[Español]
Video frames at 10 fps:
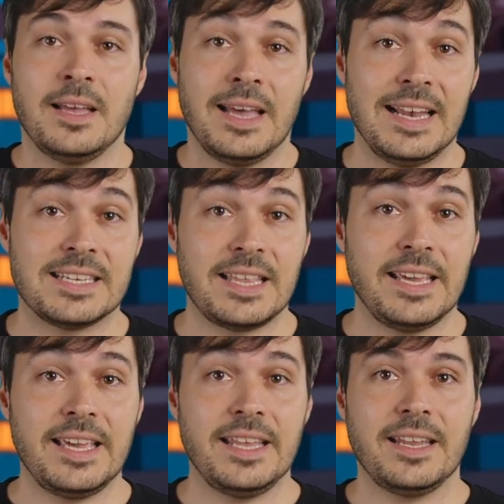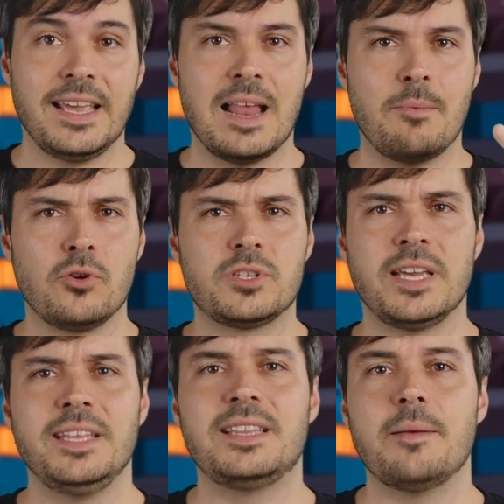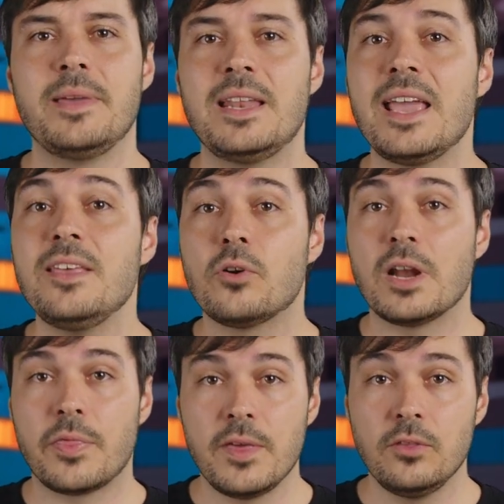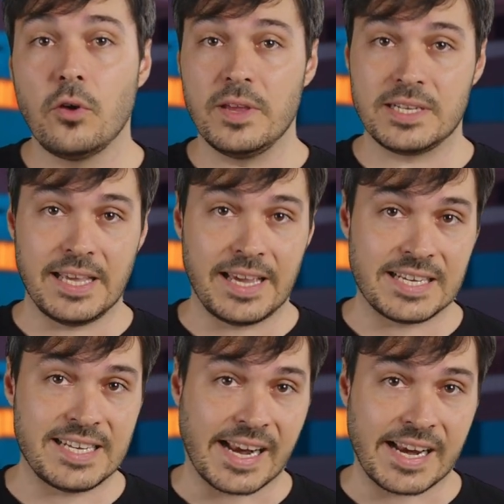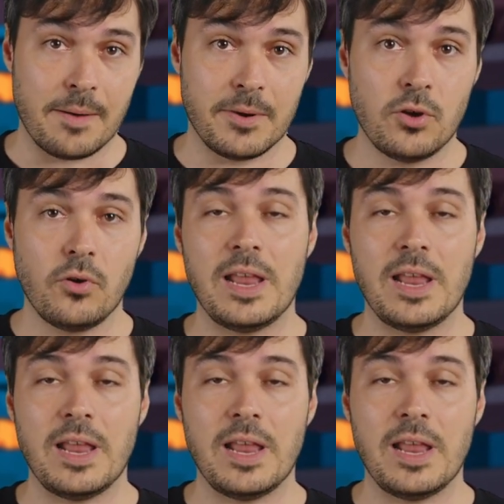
El staking en la blockchain también ha ido creciendo desde que se reabrió